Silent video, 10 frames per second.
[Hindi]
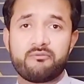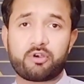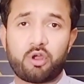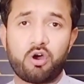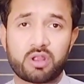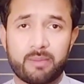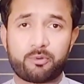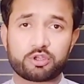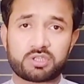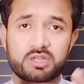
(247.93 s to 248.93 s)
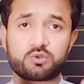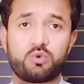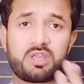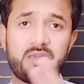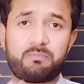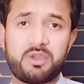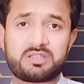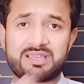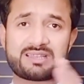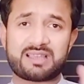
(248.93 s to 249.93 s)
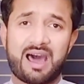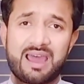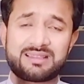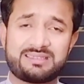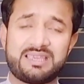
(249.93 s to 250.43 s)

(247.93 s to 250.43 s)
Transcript: फोटोन का ब्रोशर्स उनकी पिक्चर्स हर